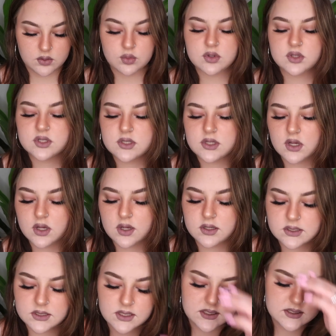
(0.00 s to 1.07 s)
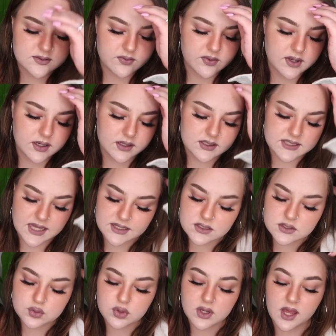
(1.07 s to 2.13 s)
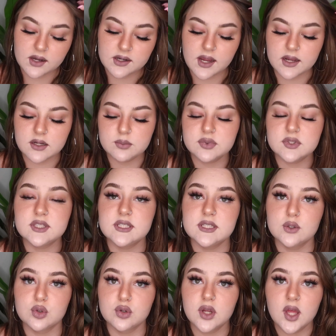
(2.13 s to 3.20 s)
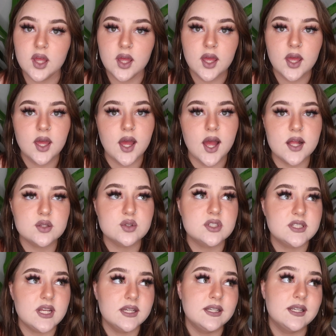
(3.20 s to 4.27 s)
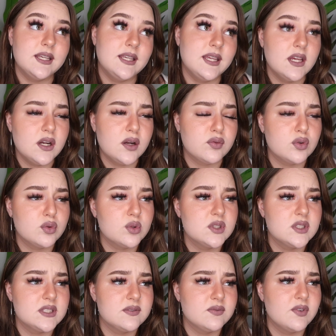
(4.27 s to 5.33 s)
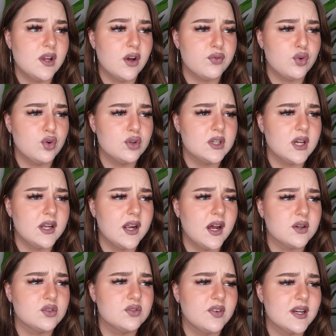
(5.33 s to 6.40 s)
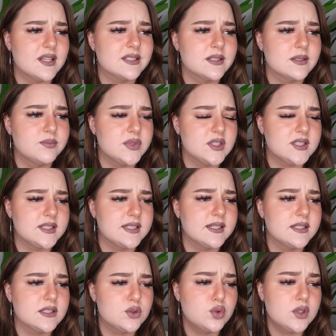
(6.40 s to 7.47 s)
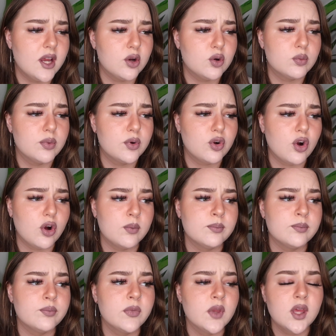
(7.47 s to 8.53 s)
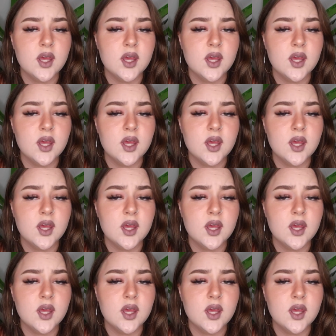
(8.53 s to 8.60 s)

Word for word: Und äh, die nächste Frage ist, hättest du gerne eine Beziehung? Also ich denke, jeder von uns will auf irgendeine Art und Weise ein bisschen Zuneigung bekommen.